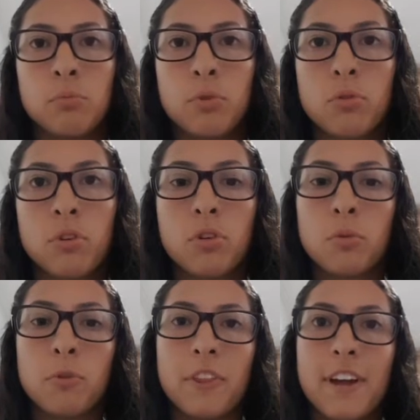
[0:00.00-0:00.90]
un poco
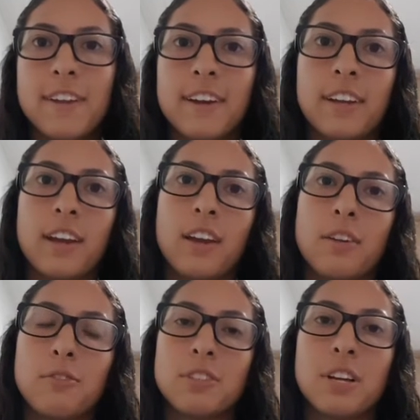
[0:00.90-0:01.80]
incómoda ya
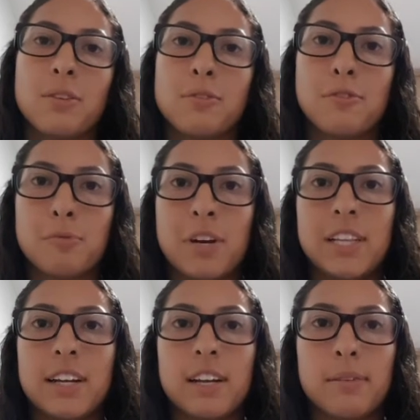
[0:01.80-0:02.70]
que no es algo
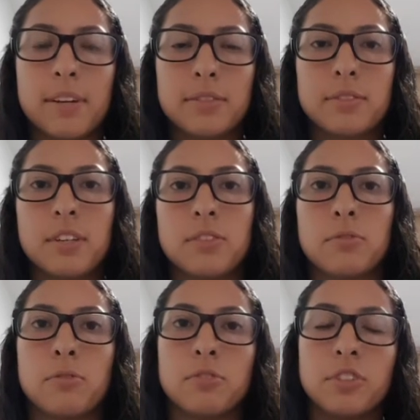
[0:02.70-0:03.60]
normal darle abrazos a
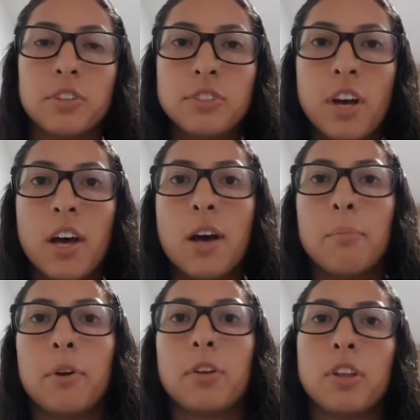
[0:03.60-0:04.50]
desconocidos,
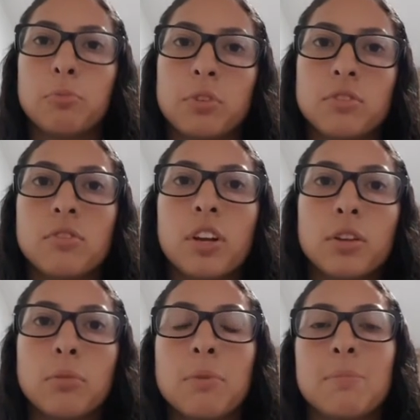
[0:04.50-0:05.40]
pero después de un
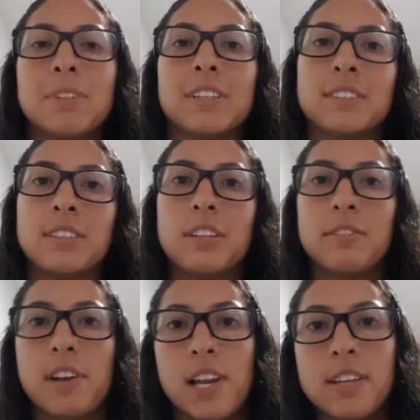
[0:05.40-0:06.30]
rato me empecé a
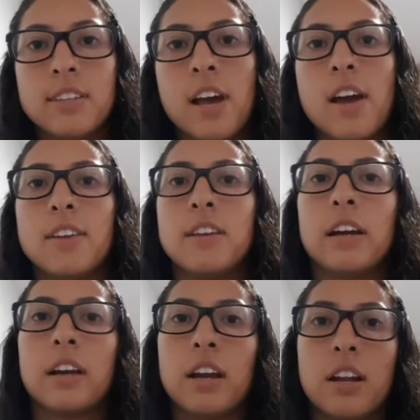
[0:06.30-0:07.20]
sentir feliz
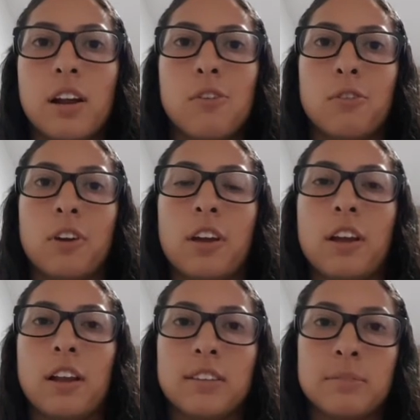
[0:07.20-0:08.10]
ya que era lo
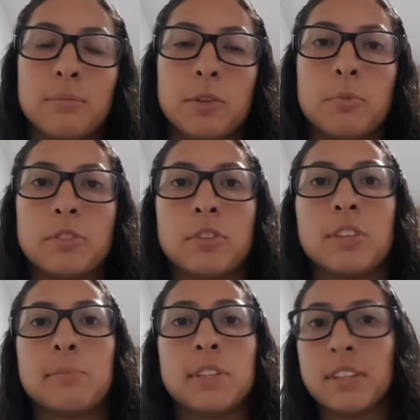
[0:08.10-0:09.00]
que las demás
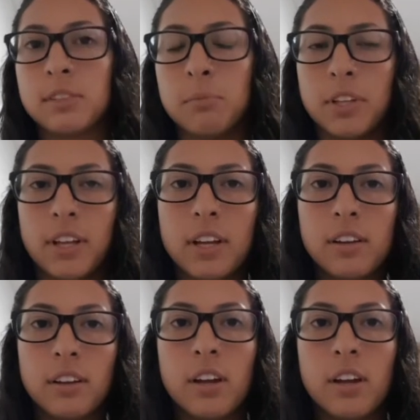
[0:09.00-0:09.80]
personas me transmitían.